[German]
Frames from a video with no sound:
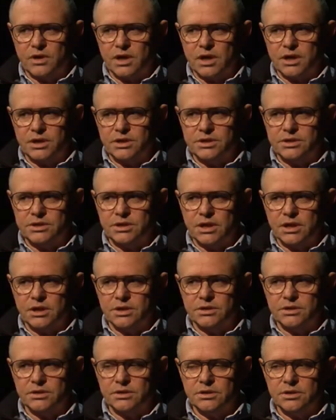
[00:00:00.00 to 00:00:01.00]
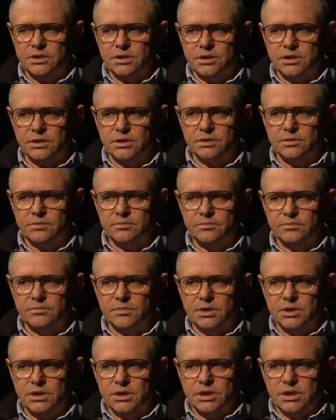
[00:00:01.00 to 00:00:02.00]
war ich dann ähm,
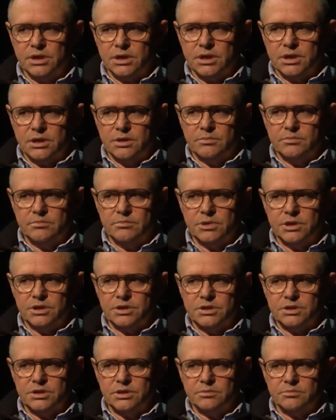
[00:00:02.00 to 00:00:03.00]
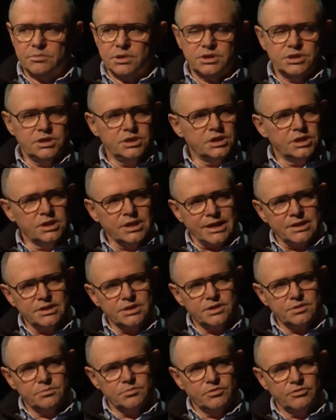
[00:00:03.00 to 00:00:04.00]
mit Martina
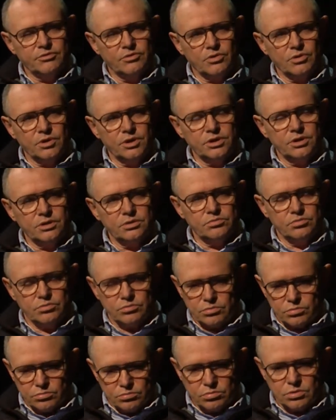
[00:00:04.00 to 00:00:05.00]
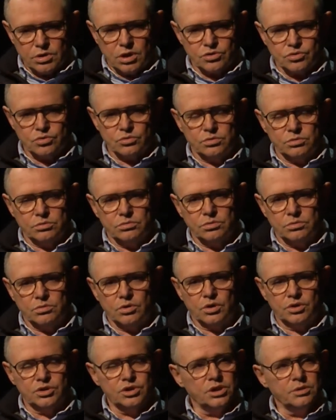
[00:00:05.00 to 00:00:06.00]
Jansen befreundet, also
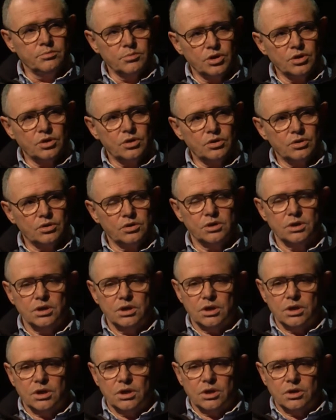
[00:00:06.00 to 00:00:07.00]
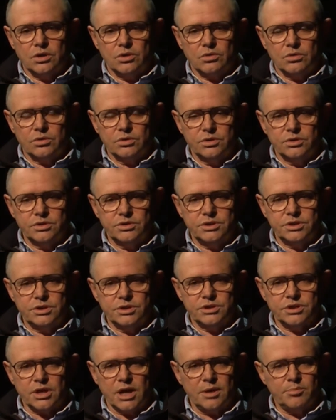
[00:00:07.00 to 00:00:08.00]
heute immer noch. Mhm. Und sie
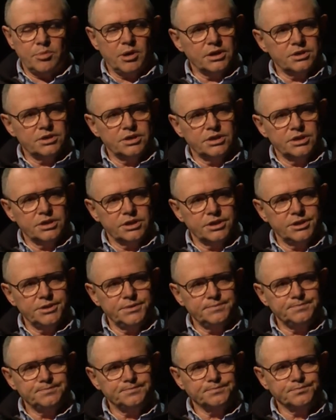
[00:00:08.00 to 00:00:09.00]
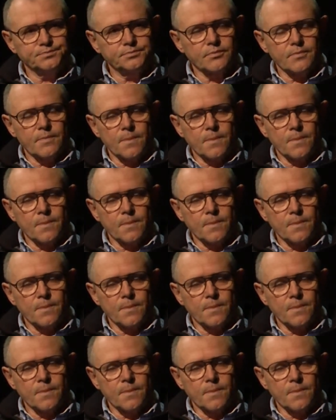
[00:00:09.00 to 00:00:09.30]
ist Heilpraktikerin. Ja.